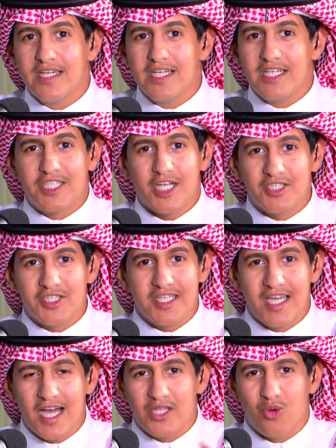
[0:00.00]

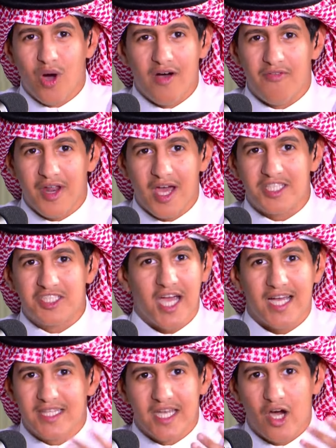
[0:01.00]
شخصيات وافراد
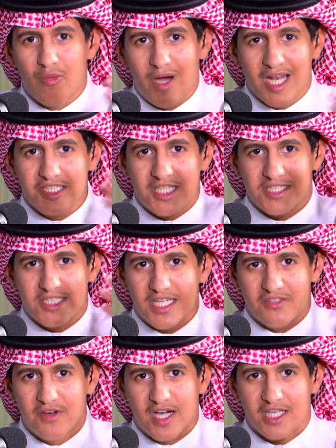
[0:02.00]
شاهدناهم على الشاشات
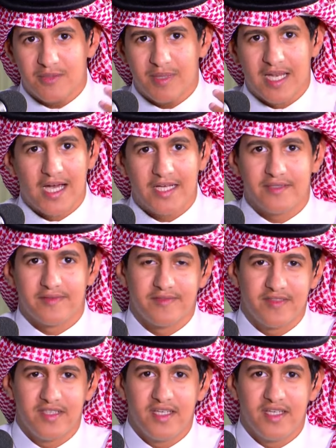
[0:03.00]
فقط بلا هدف